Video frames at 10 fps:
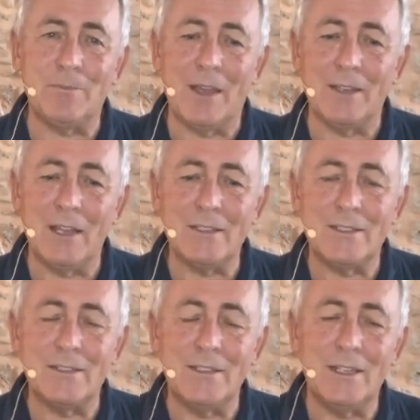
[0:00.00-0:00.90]

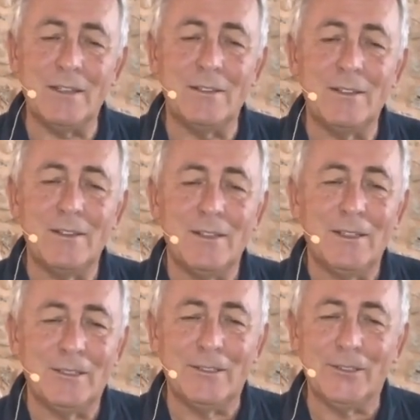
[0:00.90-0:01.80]
anhand der,
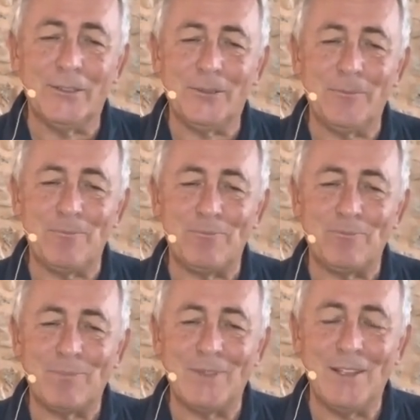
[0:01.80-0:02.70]
äh,
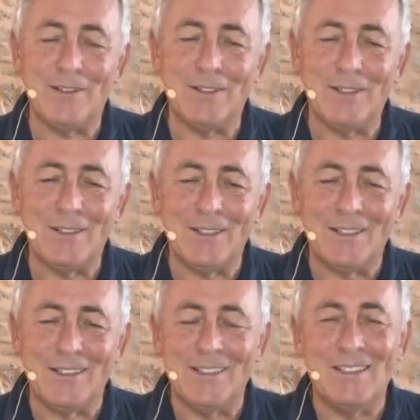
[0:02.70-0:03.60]
ja,
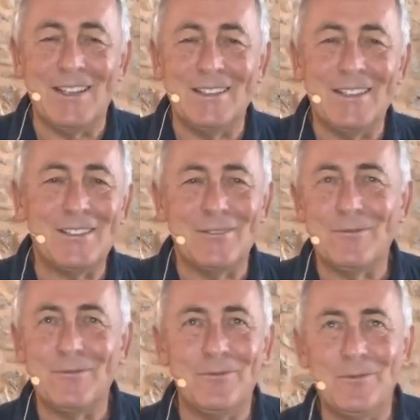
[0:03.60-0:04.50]

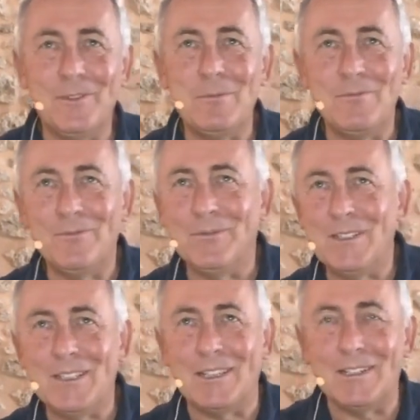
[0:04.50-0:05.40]
indessen, wie, wie
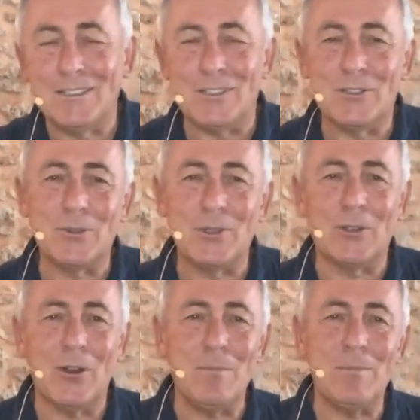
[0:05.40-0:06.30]
ich eigentlich dazu
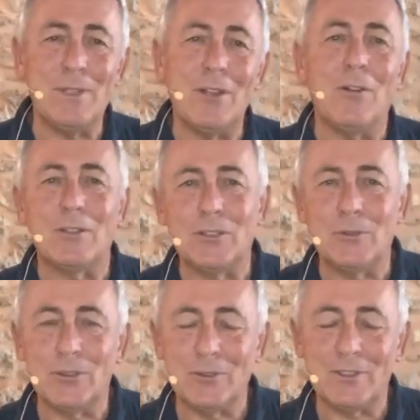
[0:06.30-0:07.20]
gekommen bin, auch
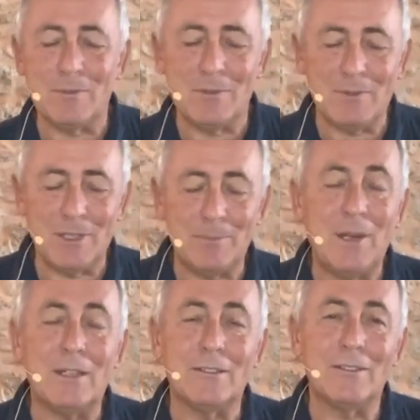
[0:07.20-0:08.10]
natürlich zusammen mit meiner
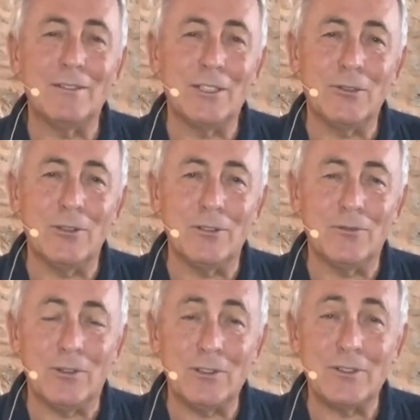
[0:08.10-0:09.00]
Partnerin Nicole
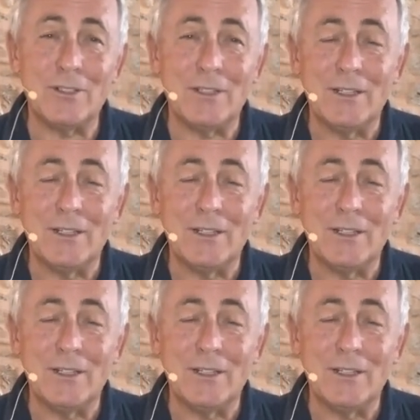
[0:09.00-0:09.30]
Frost,